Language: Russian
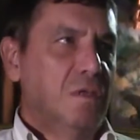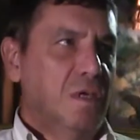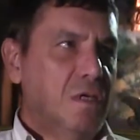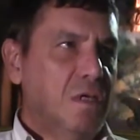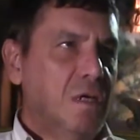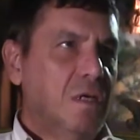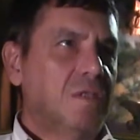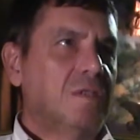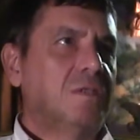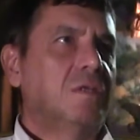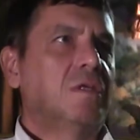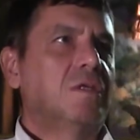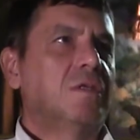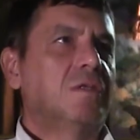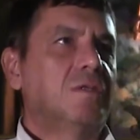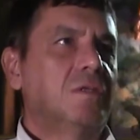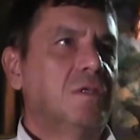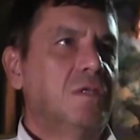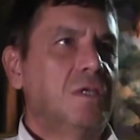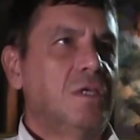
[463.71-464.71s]
Я как раз
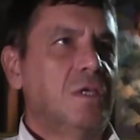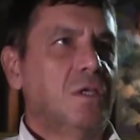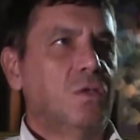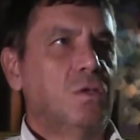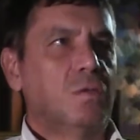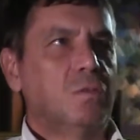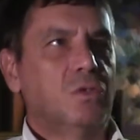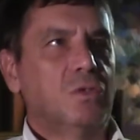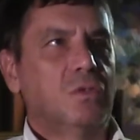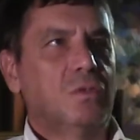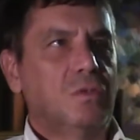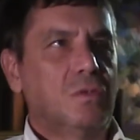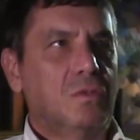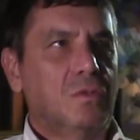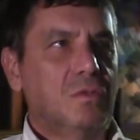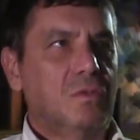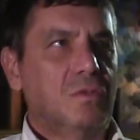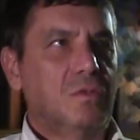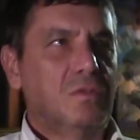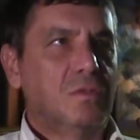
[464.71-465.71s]
хотел сказать о том, что
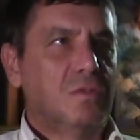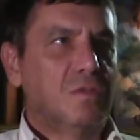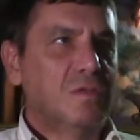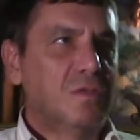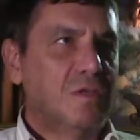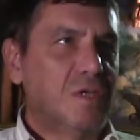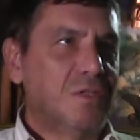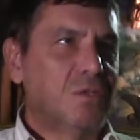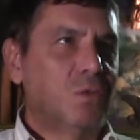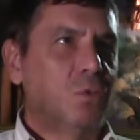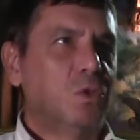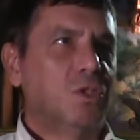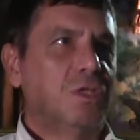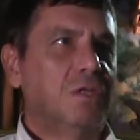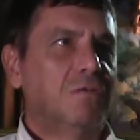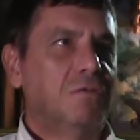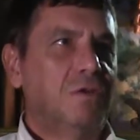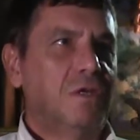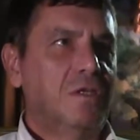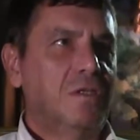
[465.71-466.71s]
вот, э,
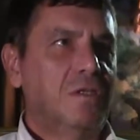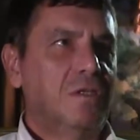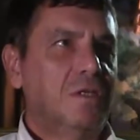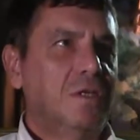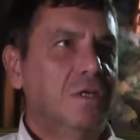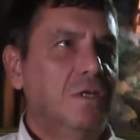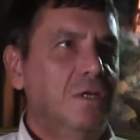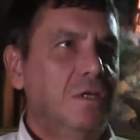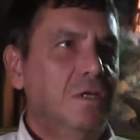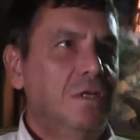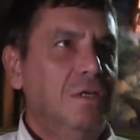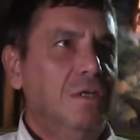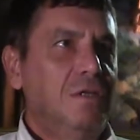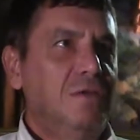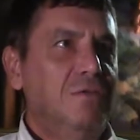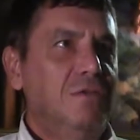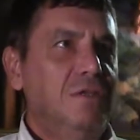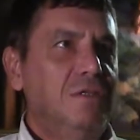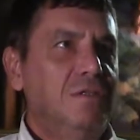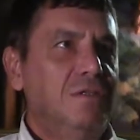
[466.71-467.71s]
расхожая фраза
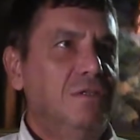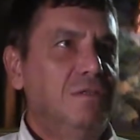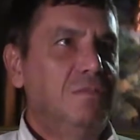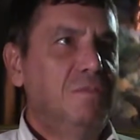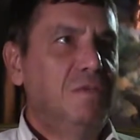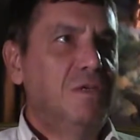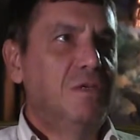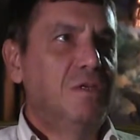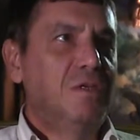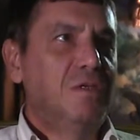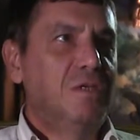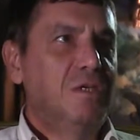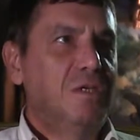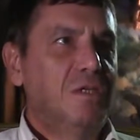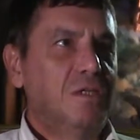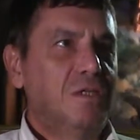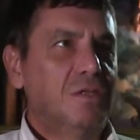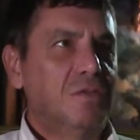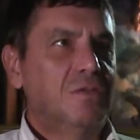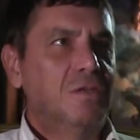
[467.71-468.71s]
«весь мир
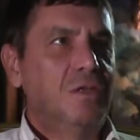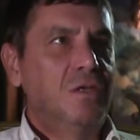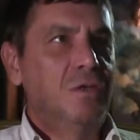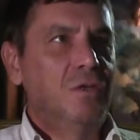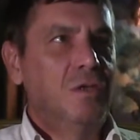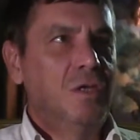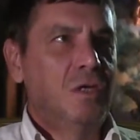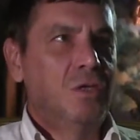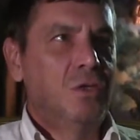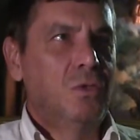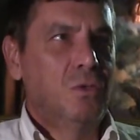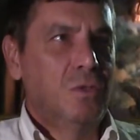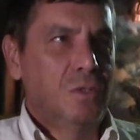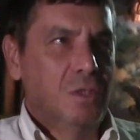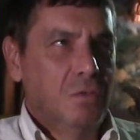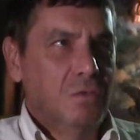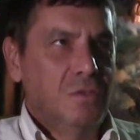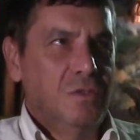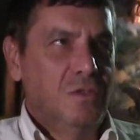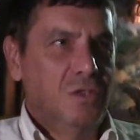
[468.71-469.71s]
театр в селе актеры»
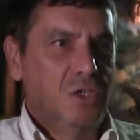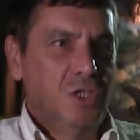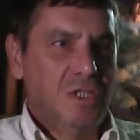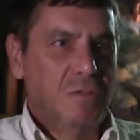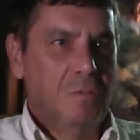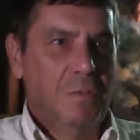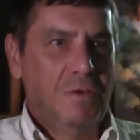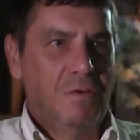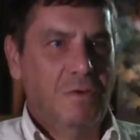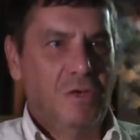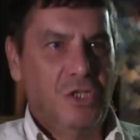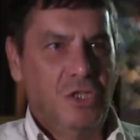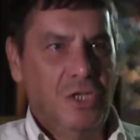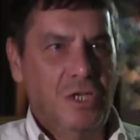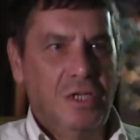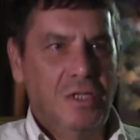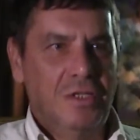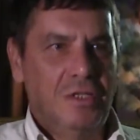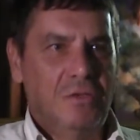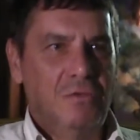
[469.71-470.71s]
да, вот сейчас
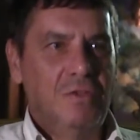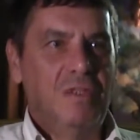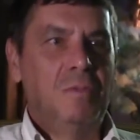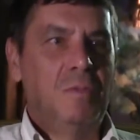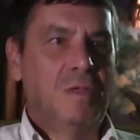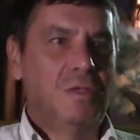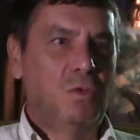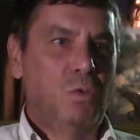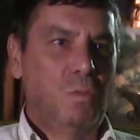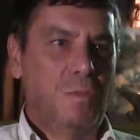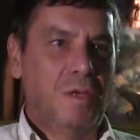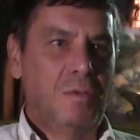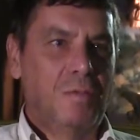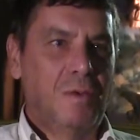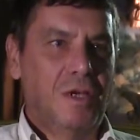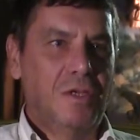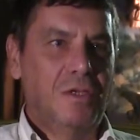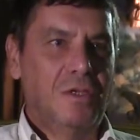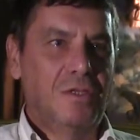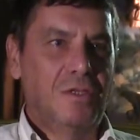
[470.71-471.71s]
превращается весь мир
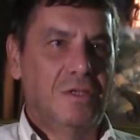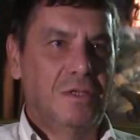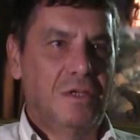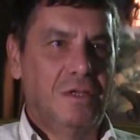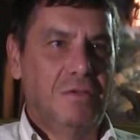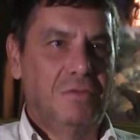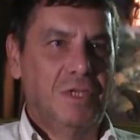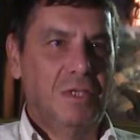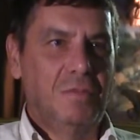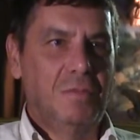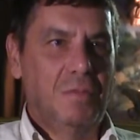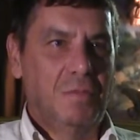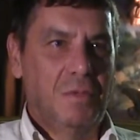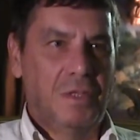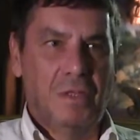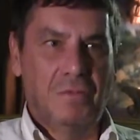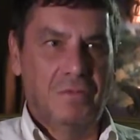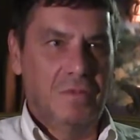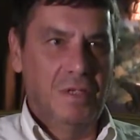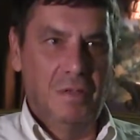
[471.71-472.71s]
супермаркет, да, а все мы
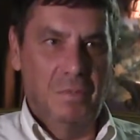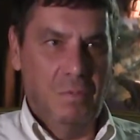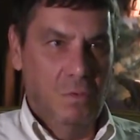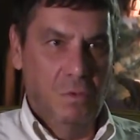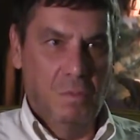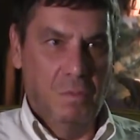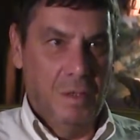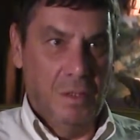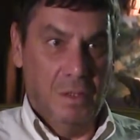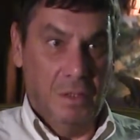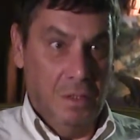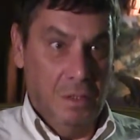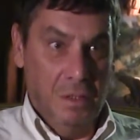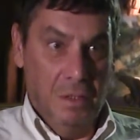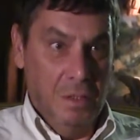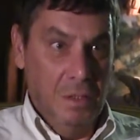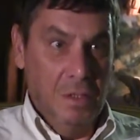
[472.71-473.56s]
продавцы и покупатели.